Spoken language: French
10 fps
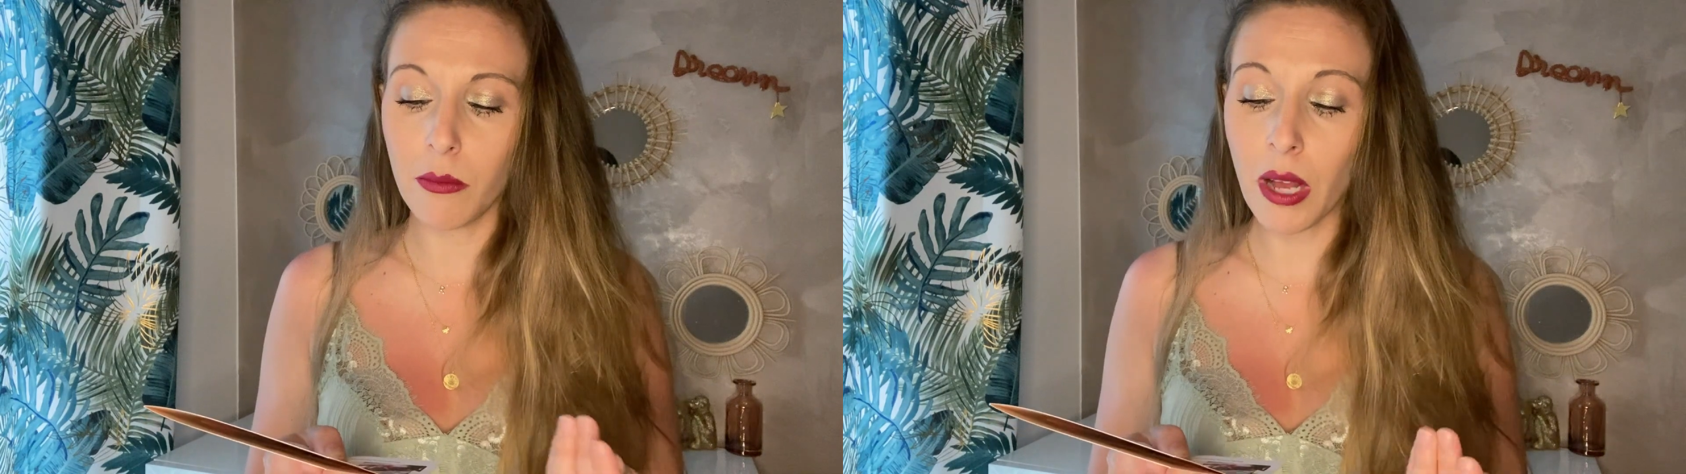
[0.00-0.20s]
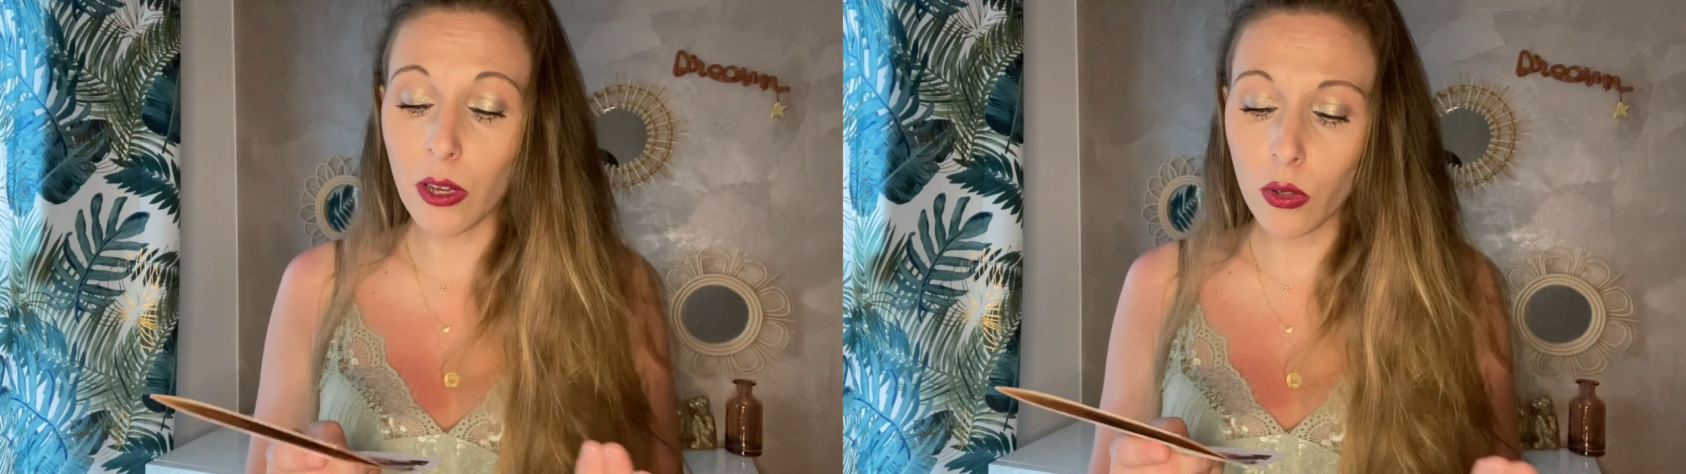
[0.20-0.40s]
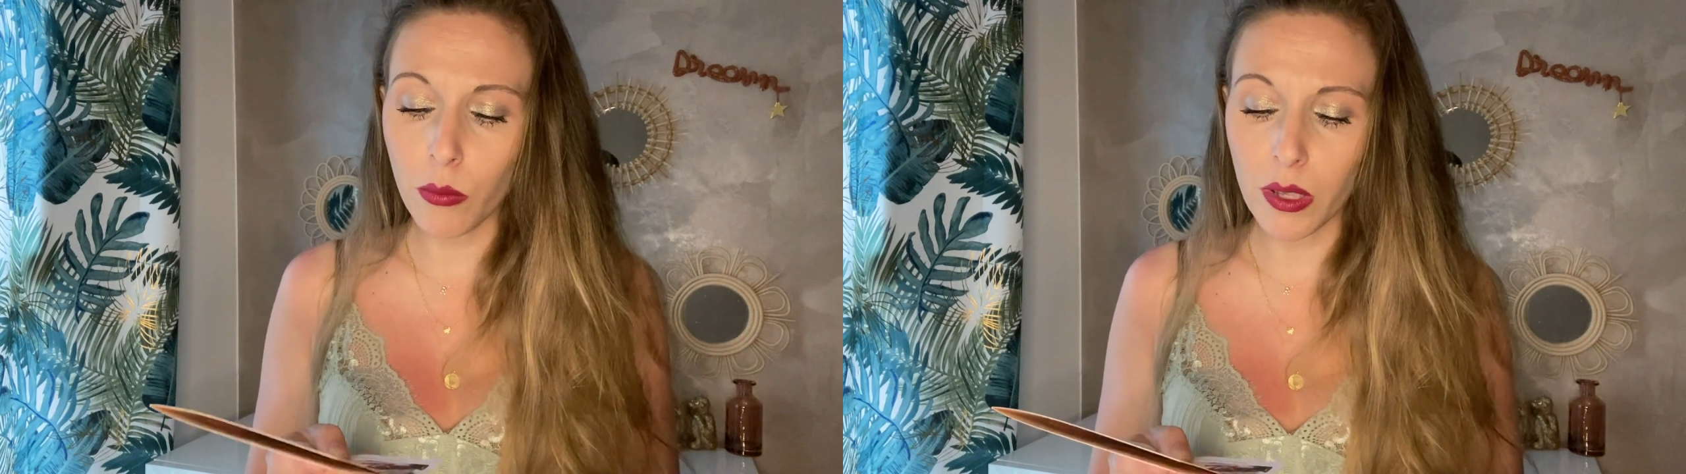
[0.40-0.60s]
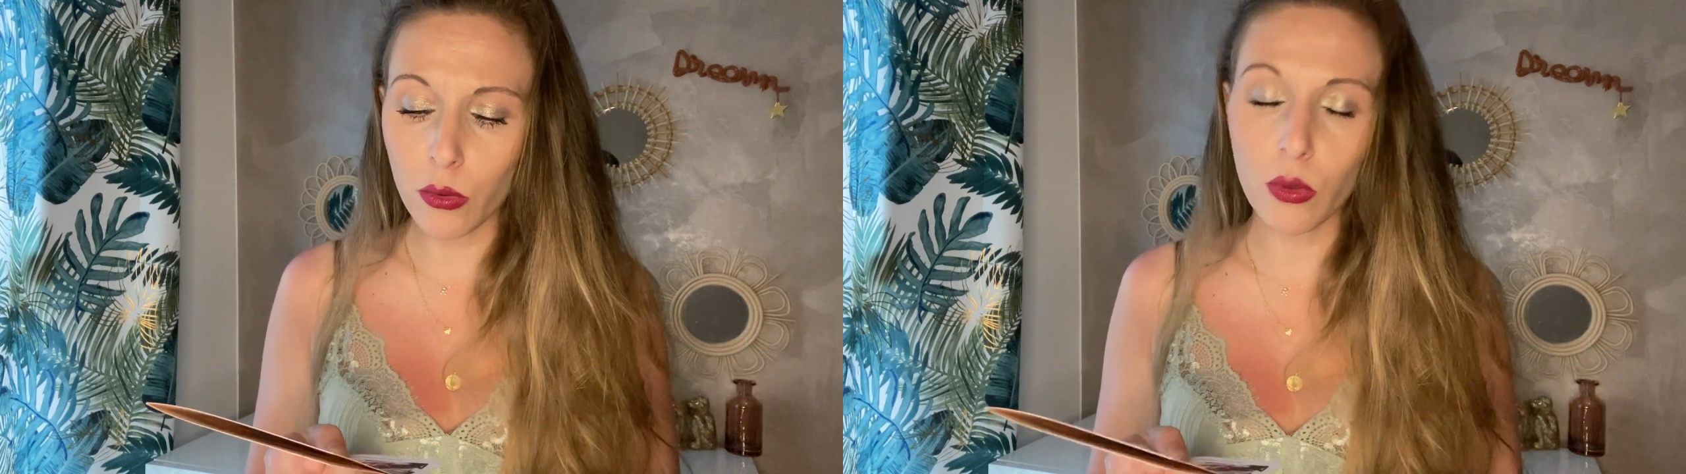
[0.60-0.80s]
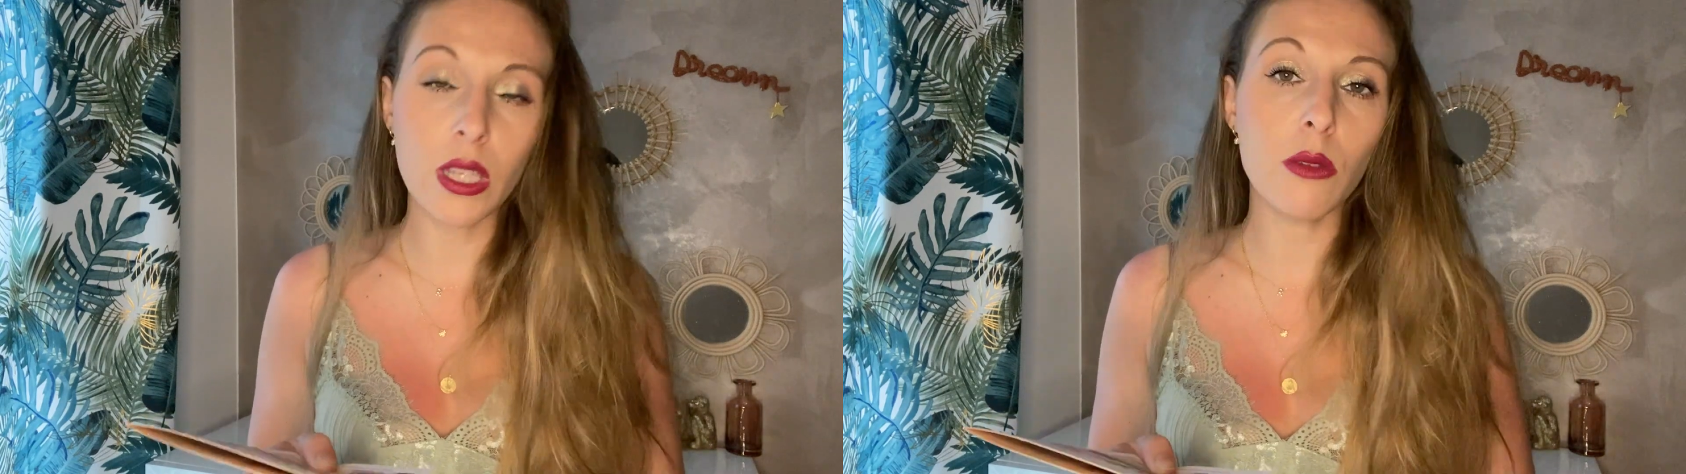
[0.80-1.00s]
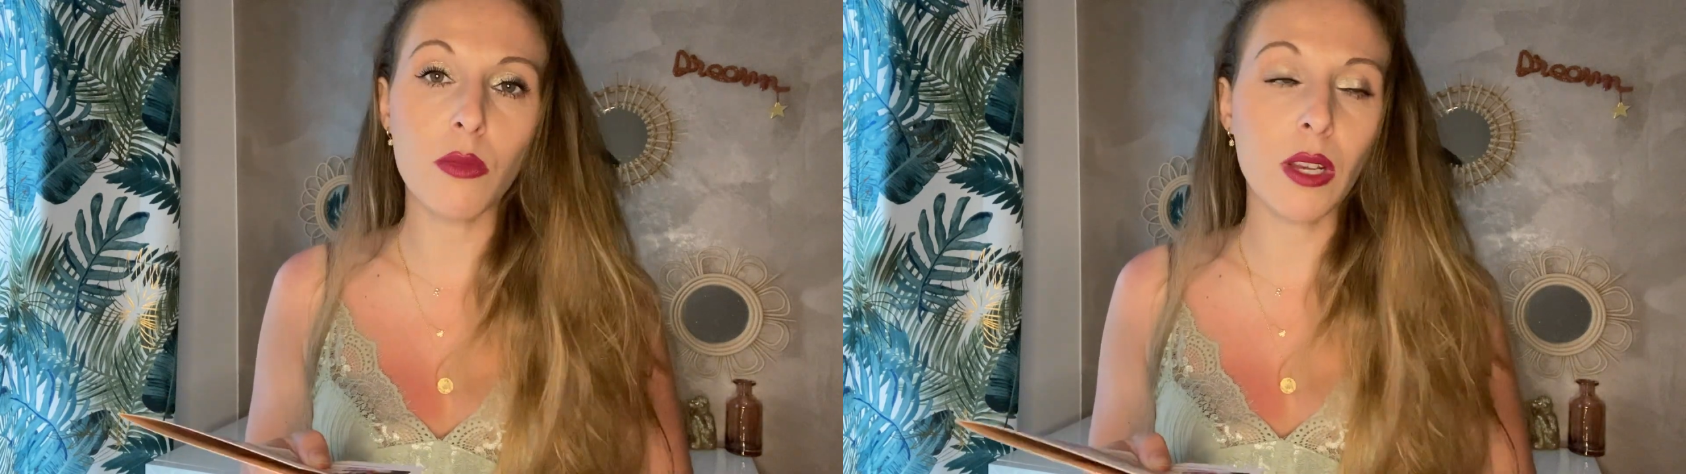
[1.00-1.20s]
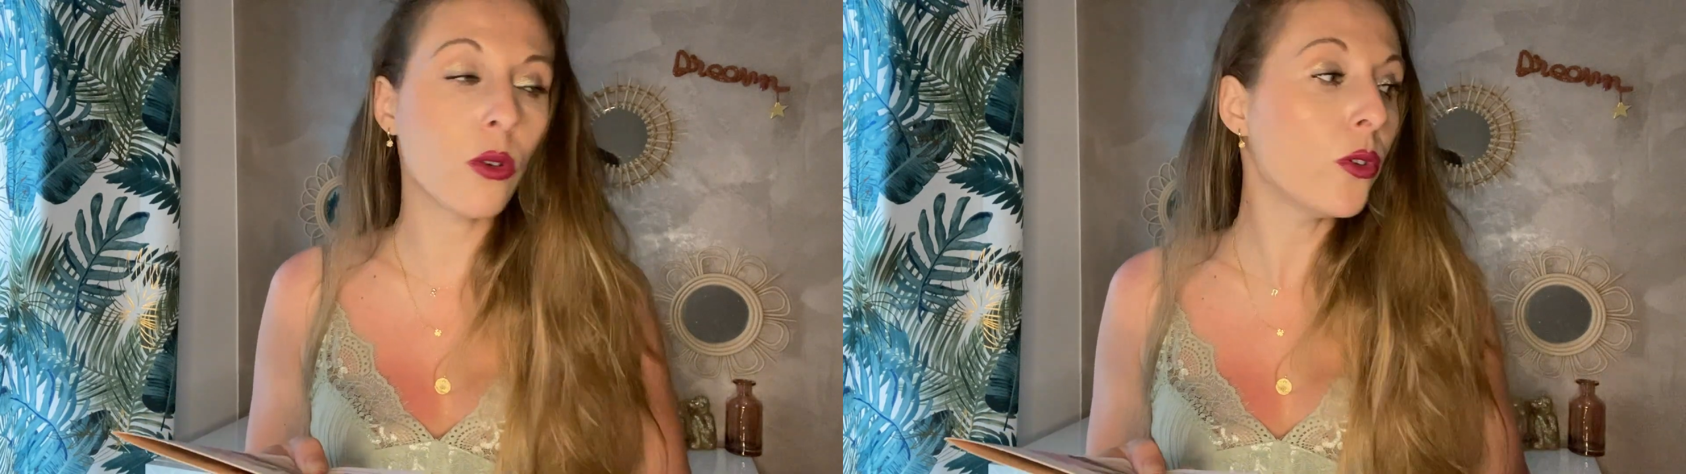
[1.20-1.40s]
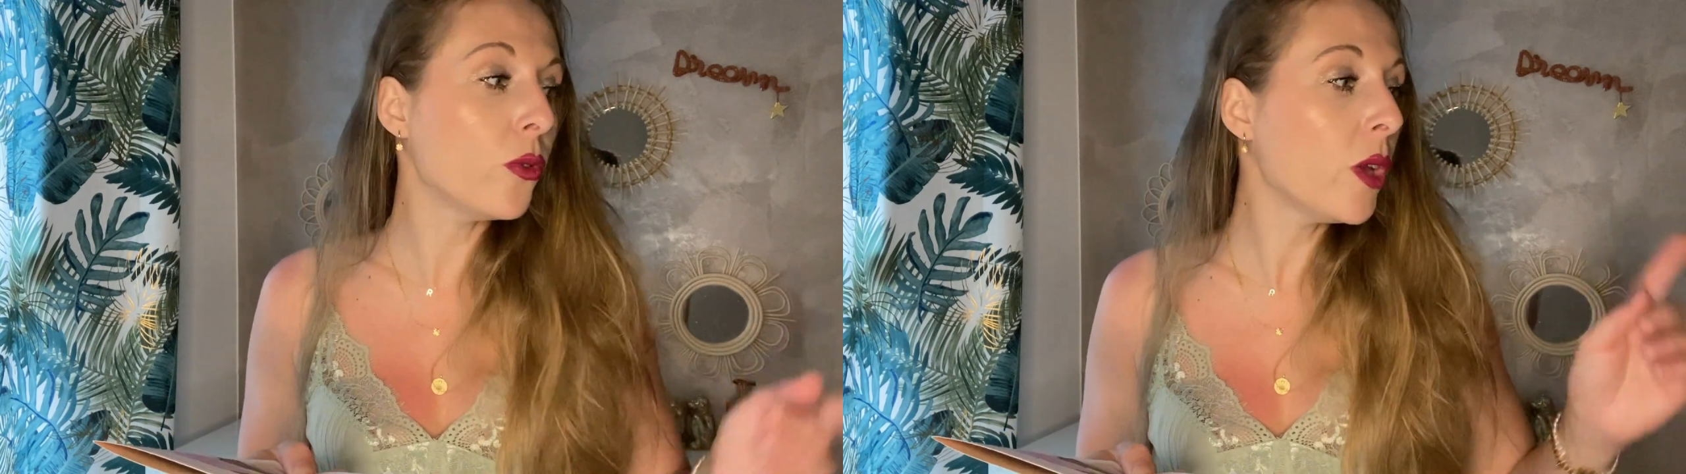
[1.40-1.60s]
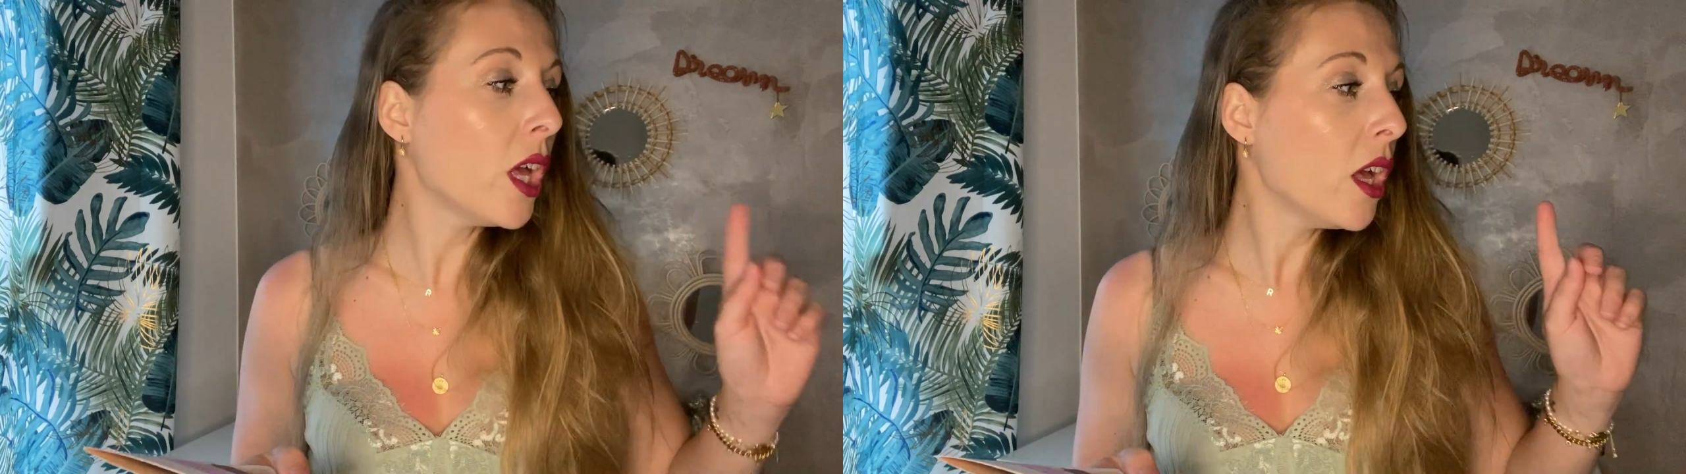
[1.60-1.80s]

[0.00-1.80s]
marques masculines bien connues.